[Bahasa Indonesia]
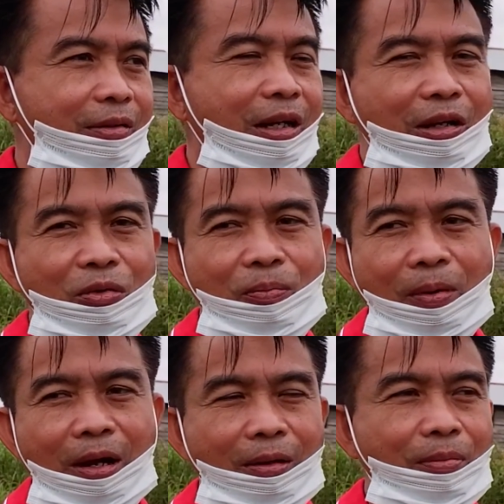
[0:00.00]
Jangan
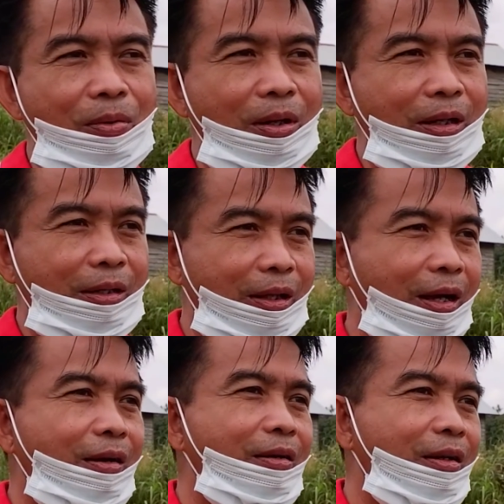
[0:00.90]
lupa bahwa
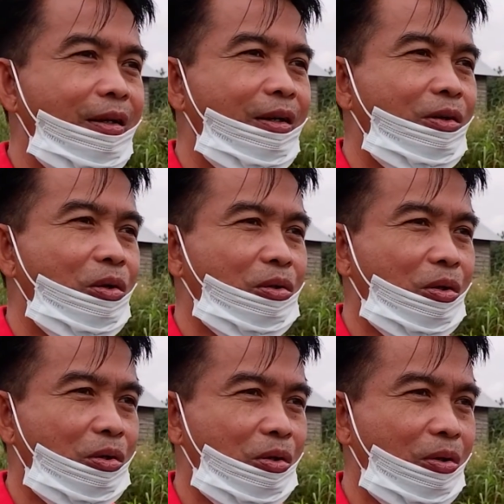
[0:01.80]
kita
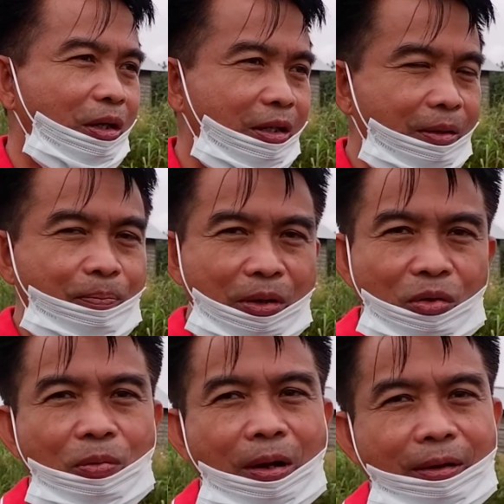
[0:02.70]
gotong royong ini
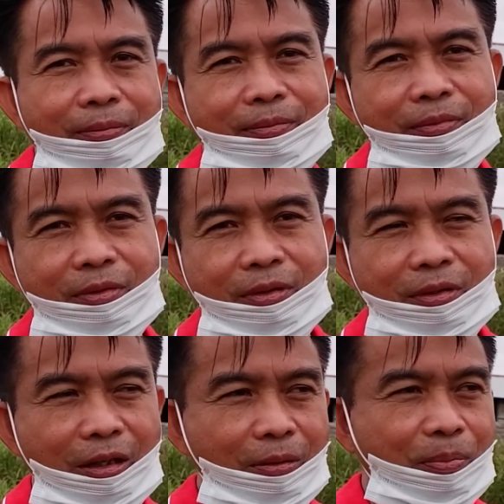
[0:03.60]
perlu Pak
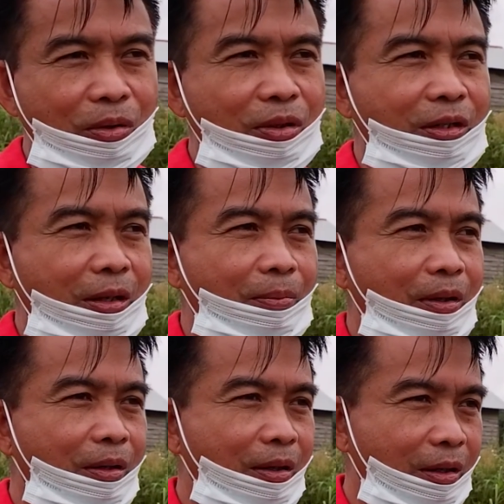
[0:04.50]
sangat nah, perlu kita
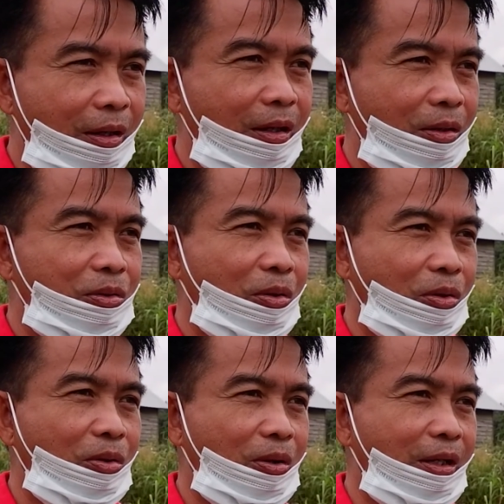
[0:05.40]
uh, gotong
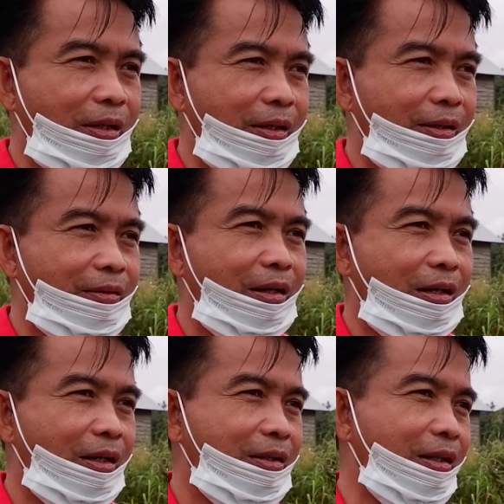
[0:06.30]
royongkan ini
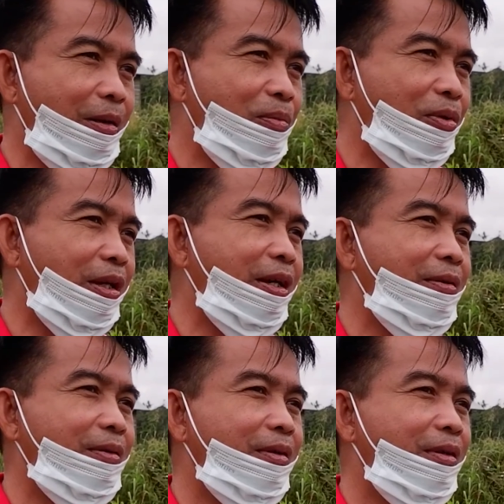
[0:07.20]
karena tidak mungkin